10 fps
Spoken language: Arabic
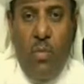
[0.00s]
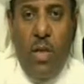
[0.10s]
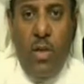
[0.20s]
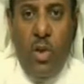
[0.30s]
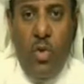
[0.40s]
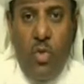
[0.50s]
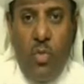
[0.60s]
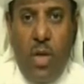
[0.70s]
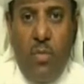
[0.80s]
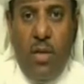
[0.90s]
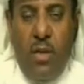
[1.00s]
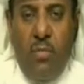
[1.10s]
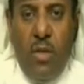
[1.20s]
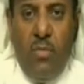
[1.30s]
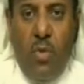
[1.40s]
الجنوب كما
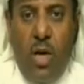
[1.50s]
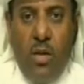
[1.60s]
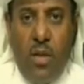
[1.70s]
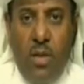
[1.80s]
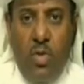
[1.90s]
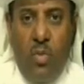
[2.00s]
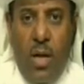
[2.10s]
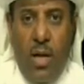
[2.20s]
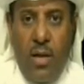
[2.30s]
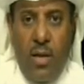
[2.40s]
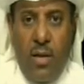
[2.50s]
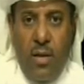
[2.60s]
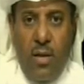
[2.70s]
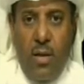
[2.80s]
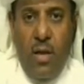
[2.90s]
تمت محاصرتهم حاليا
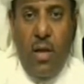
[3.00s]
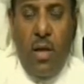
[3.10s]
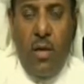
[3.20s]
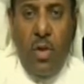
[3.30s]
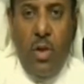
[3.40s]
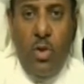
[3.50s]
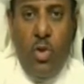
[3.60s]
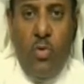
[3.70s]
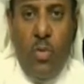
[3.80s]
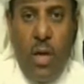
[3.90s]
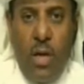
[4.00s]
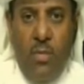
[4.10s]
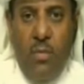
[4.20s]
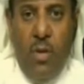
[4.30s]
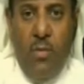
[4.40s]
من الجوف
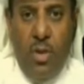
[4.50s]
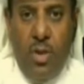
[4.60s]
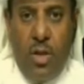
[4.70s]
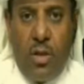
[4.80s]
ومأرب في الشرق